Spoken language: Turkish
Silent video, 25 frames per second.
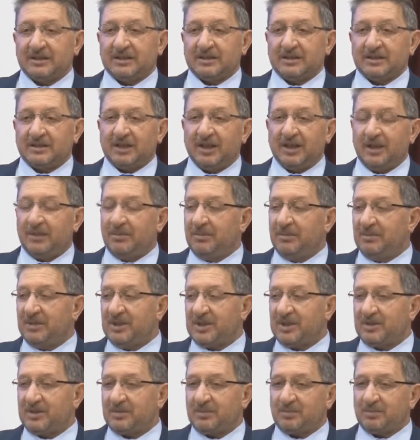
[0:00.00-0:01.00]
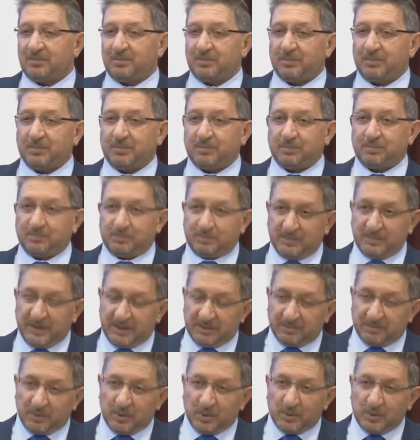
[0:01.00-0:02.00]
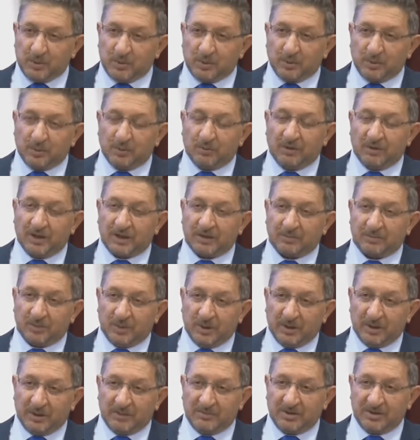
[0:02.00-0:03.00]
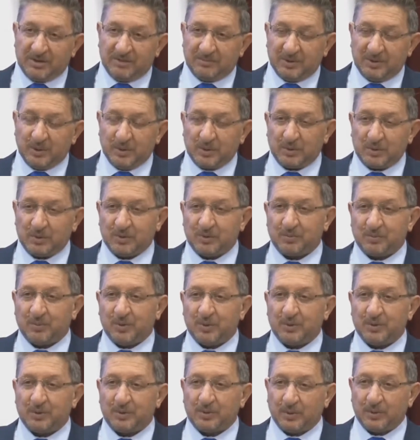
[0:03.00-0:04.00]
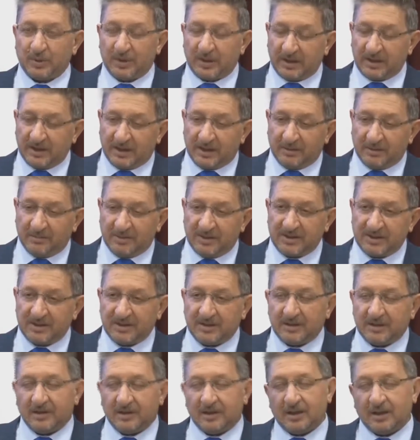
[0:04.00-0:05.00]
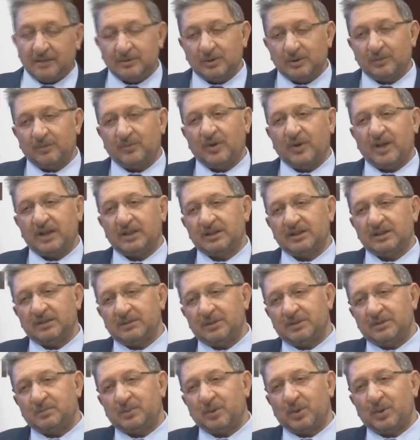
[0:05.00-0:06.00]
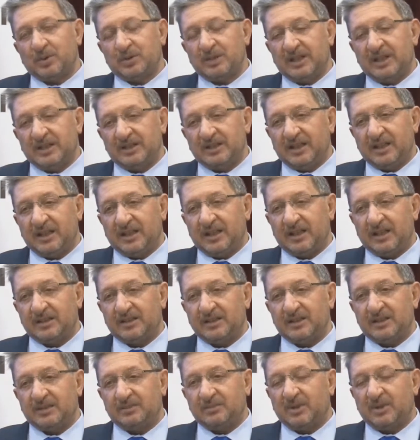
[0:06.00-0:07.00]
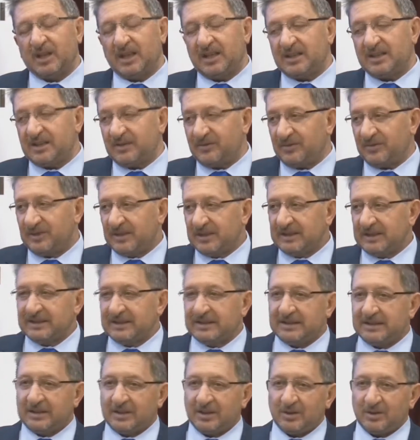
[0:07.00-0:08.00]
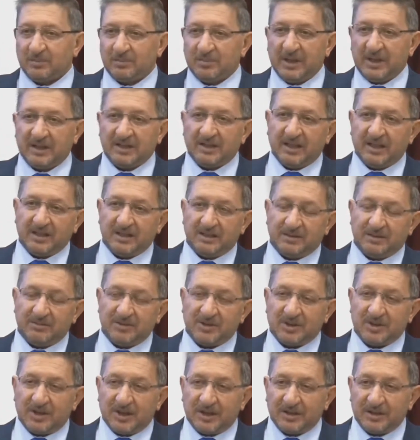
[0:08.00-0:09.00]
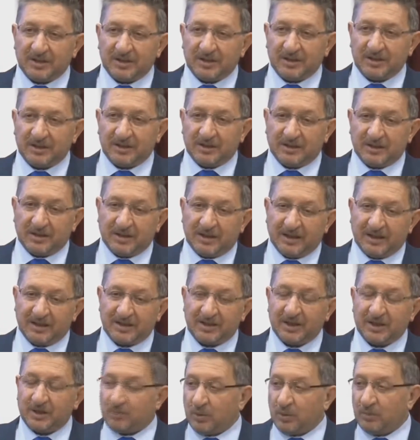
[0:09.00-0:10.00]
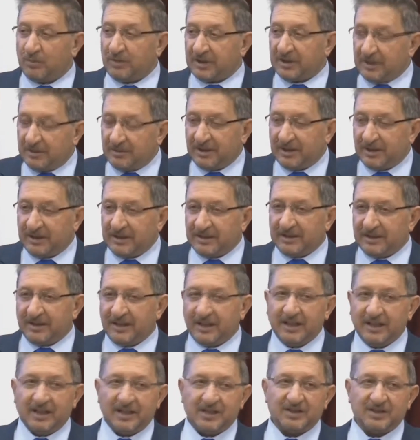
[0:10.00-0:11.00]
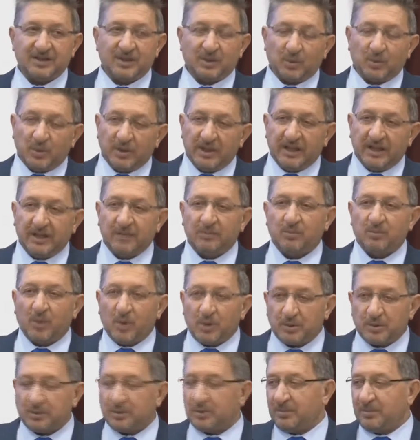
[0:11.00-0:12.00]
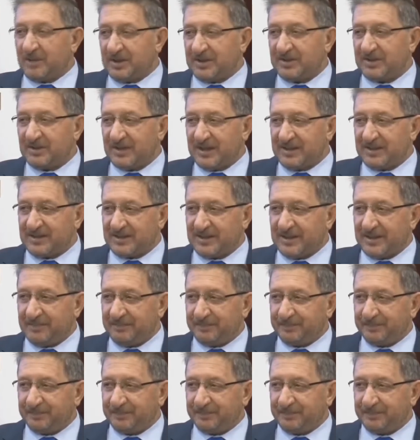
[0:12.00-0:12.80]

talebimiz bir polis okulu vardı bölgemizde biliyorsunuz polis okulu olarak gelmesi. Ama o farklı bir projeyle değerlendirildi. Maalesef beklentimiz karşı, karşılık bulmadı ama en azından o yerin boş durmasındansa